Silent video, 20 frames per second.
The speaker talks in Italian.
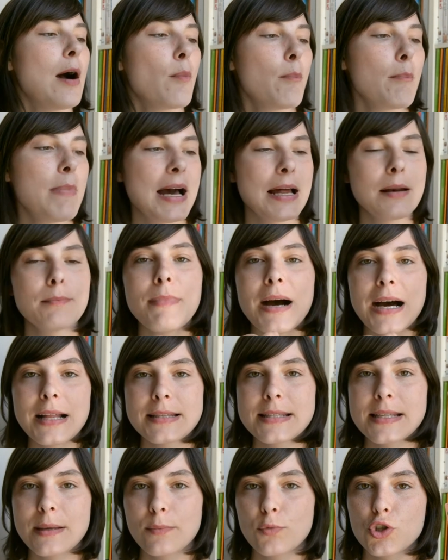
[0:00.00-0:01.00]
un bel
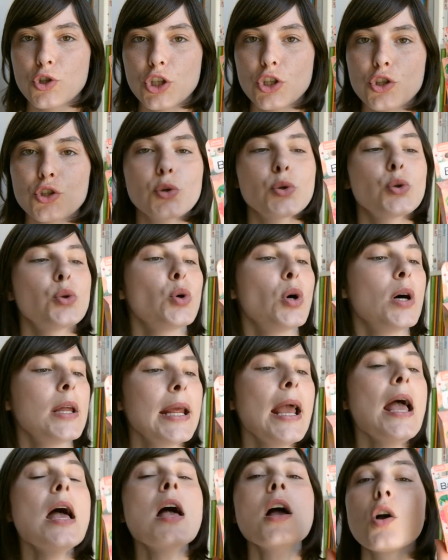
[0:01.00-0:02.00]
balsamo
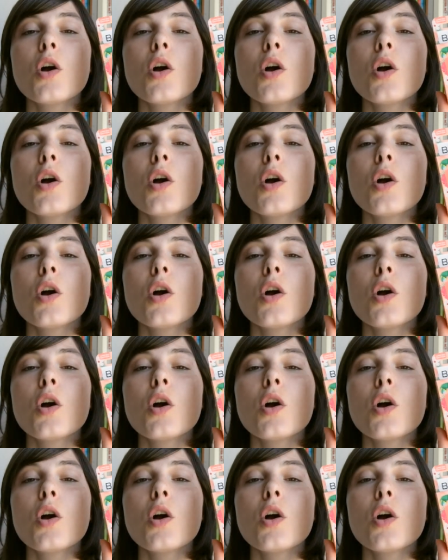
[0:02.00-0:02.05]
cicciottone,